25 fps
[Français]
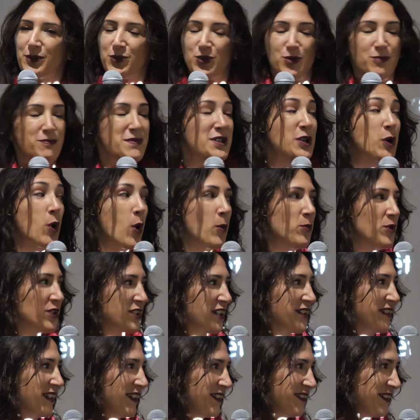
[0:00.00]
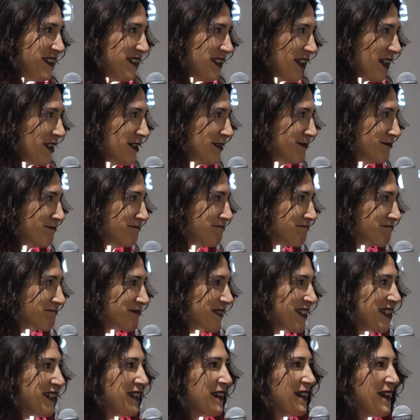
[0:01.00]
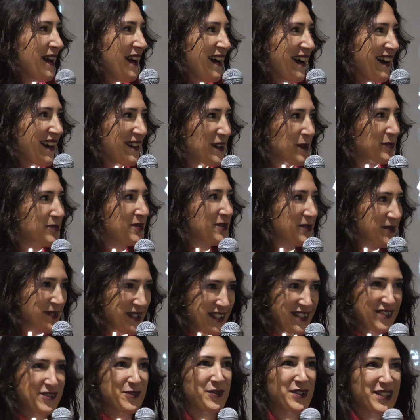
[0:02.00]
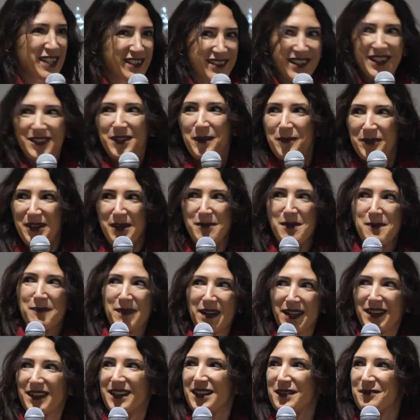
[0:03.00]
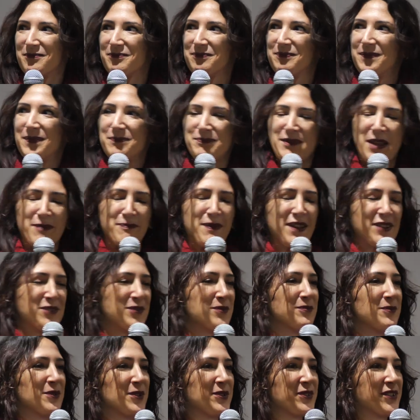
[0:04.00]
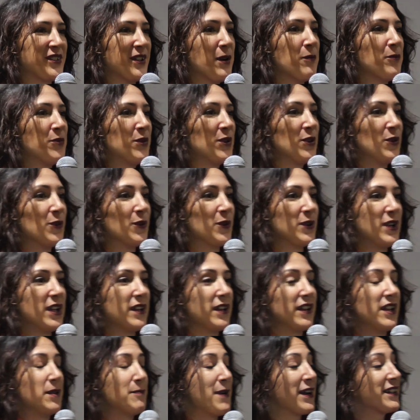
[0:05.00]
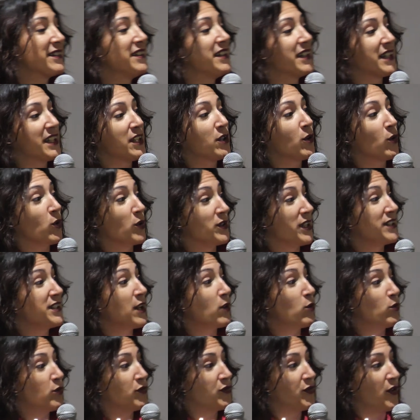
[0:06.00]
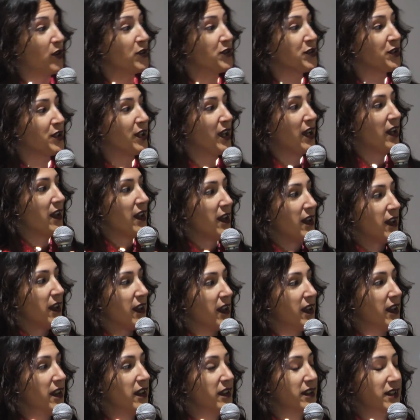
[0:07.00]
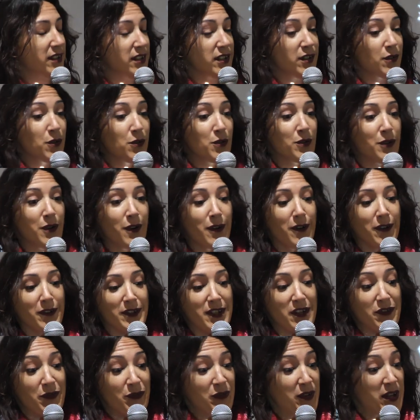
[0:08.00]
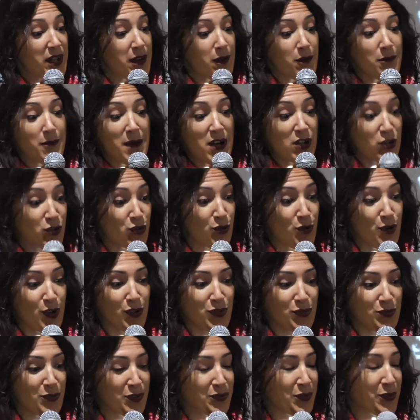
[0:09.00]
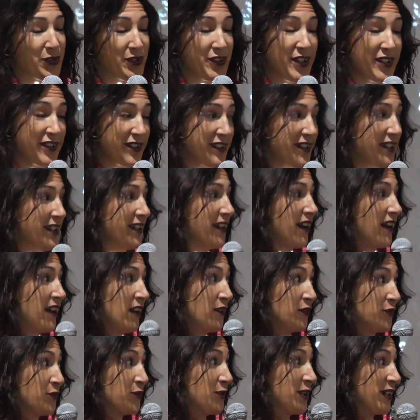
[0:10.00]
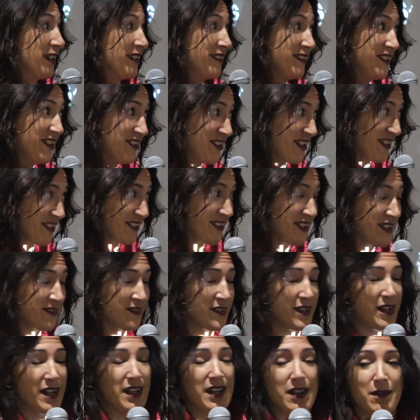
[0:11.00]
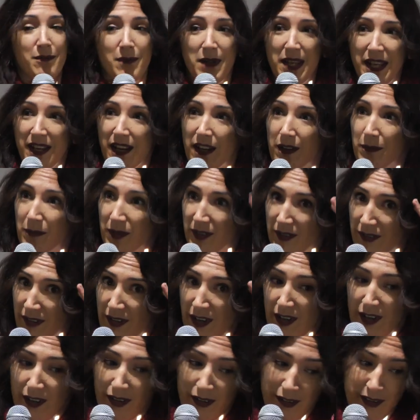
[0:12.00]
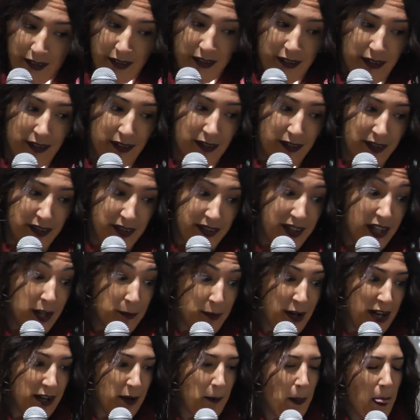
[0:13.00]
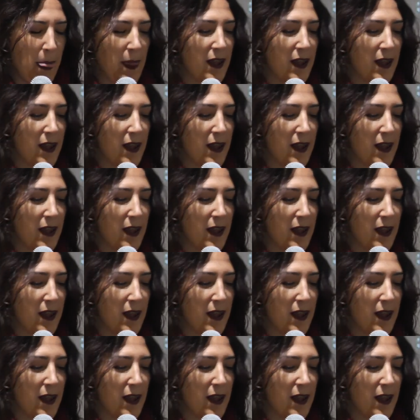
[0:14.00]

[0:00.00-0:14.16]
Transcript: du microbiote intestinal. Alors oui, je vois des têtes comme ça, mais peut-être pas tout le monde. C'est un peu les, bactéries que l'on a dans le ventre et qui ont un effet majeur sur notre santé à la fois digestive, mais également euh, cérébrale.